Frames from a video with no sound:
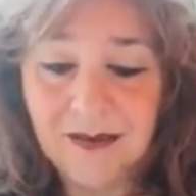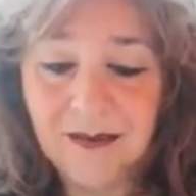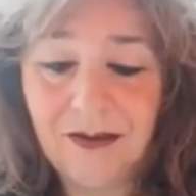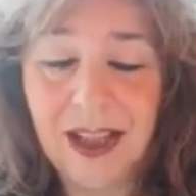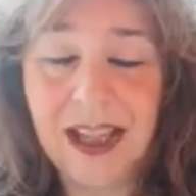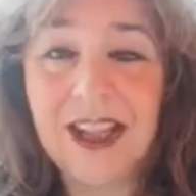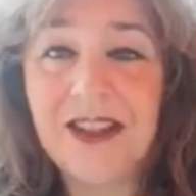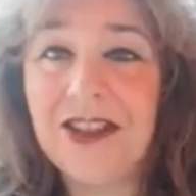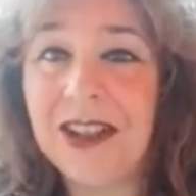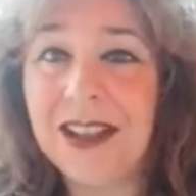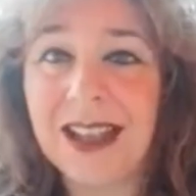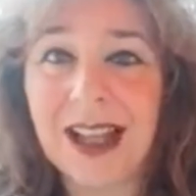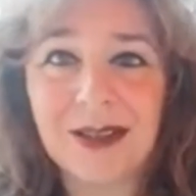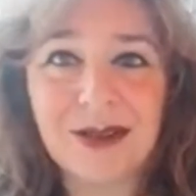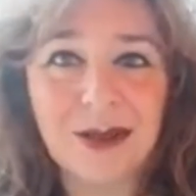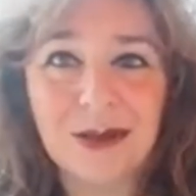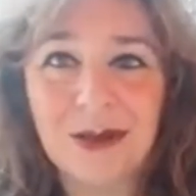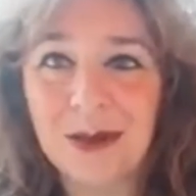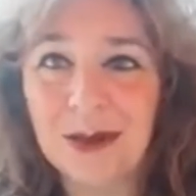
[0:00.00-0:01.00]

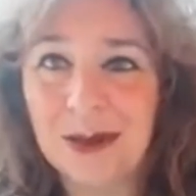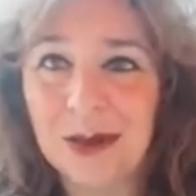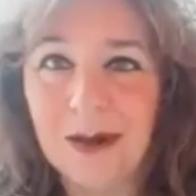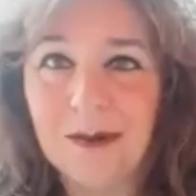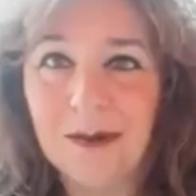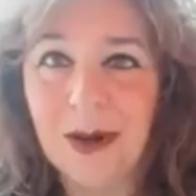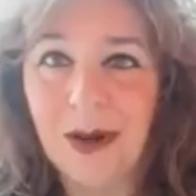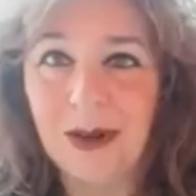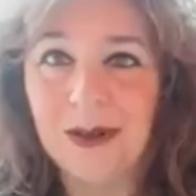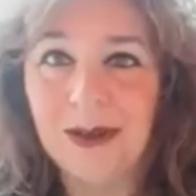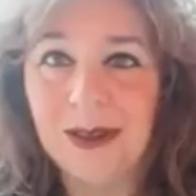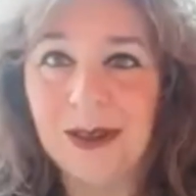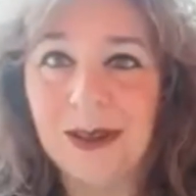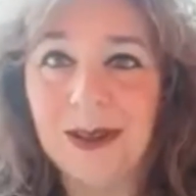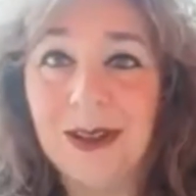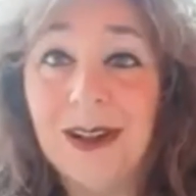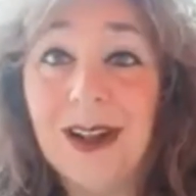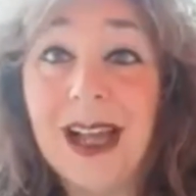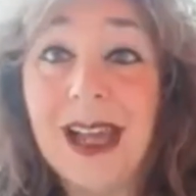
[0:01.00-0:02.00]
Felicità su tutto il
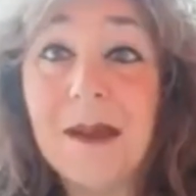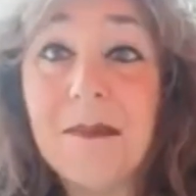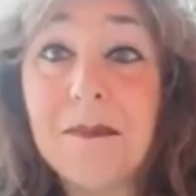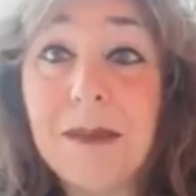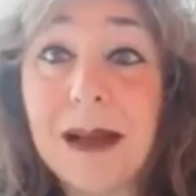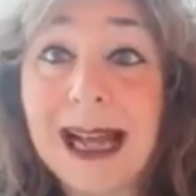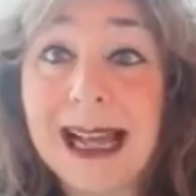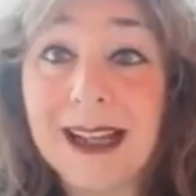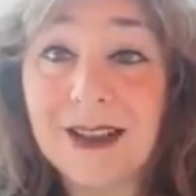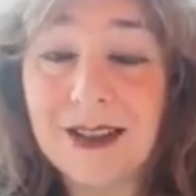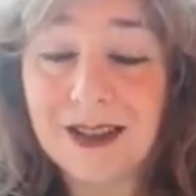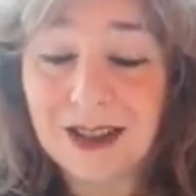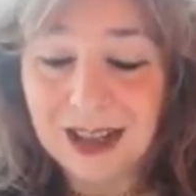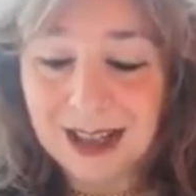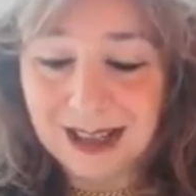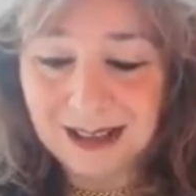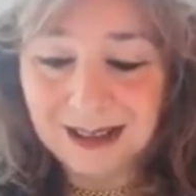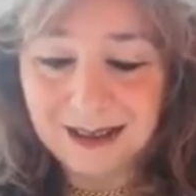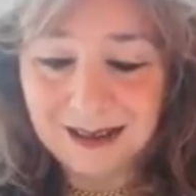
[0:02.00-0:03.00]
mondo, è
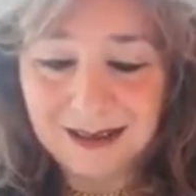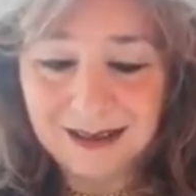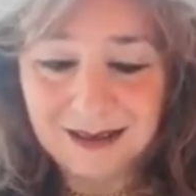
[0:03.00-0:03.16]
pace.